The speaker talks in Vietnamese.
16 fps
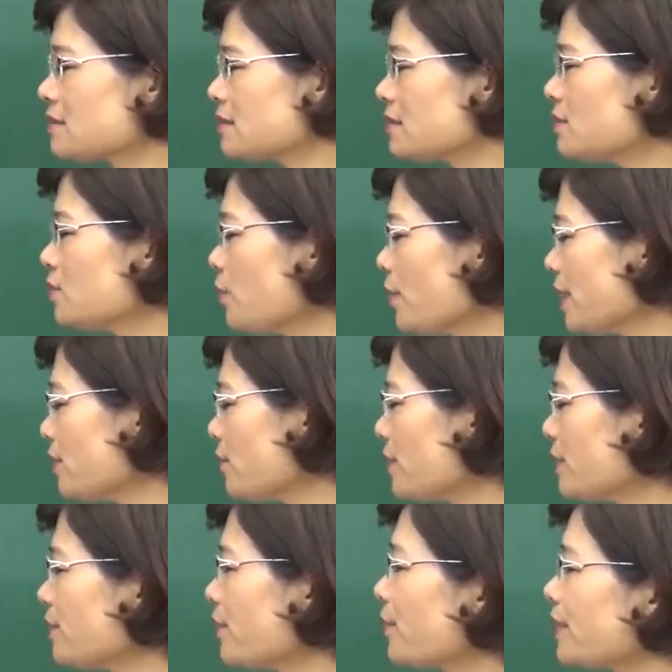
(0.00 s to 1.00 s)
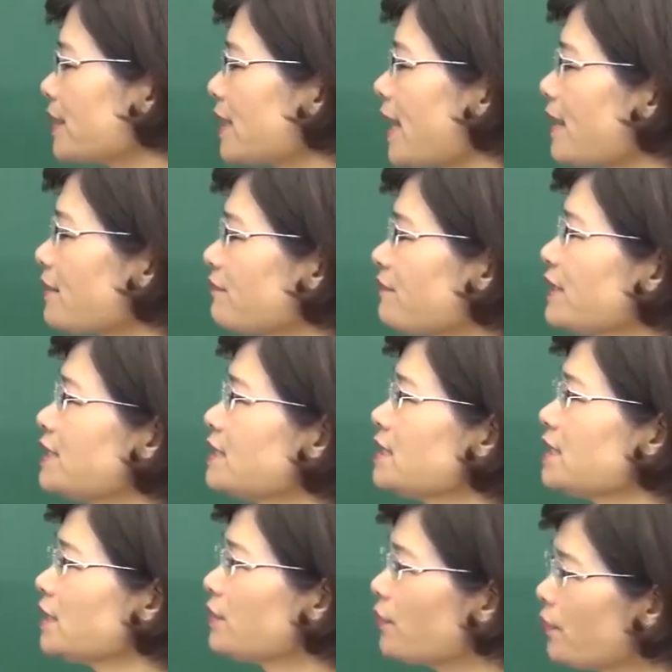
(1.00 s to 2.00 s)
giữ nguyên quân đội tại vị trí
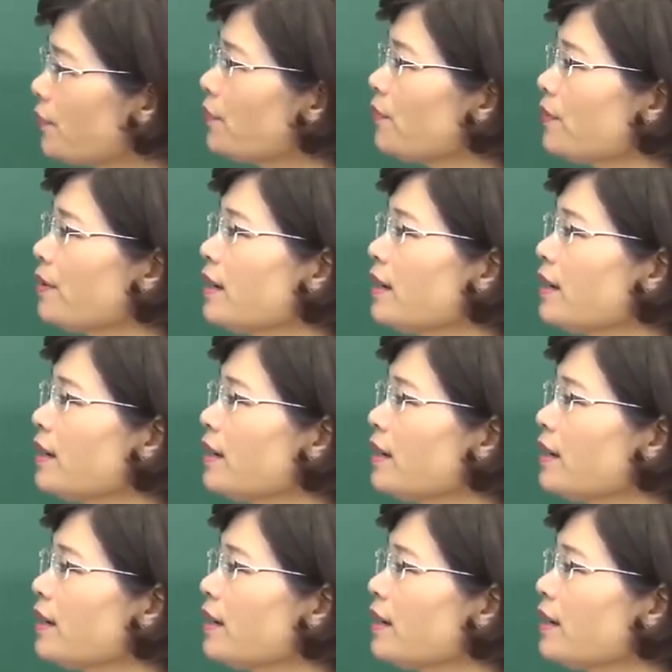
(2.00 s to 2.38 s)
cũ.